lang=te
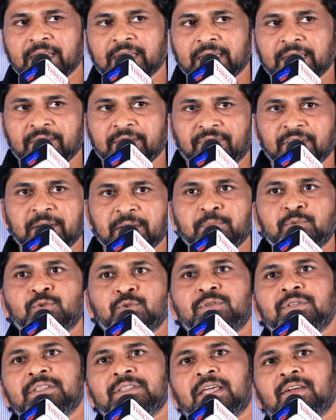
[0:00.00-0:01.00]
నేను ఫిల్మ్
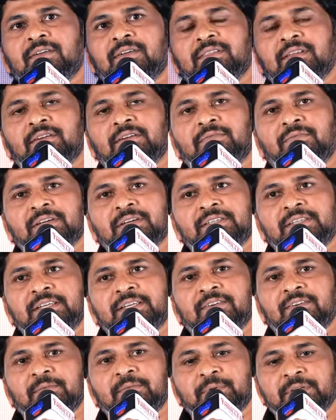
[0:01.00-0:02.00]
చూసిన తర్వాత నాకు ఫస్ట్
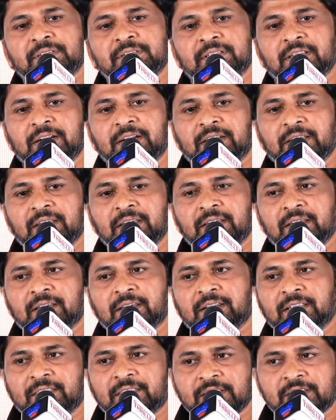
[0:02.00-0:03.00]
ఏమనిపించిందంటే
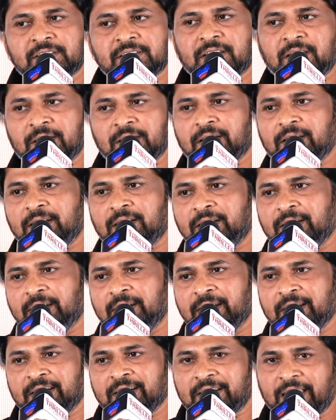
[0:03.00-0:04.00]
రితీష్ రాణా
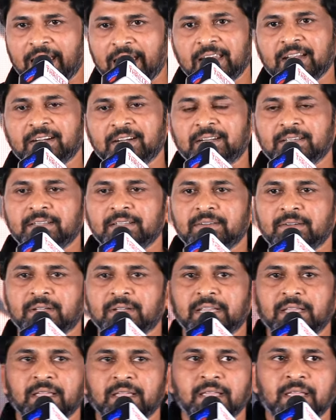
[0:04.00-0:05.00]
టాలెంట్
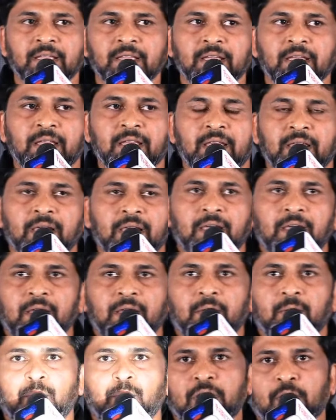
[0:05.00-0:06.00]

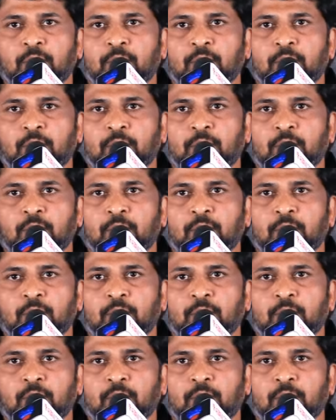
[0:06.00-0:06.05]
ఒక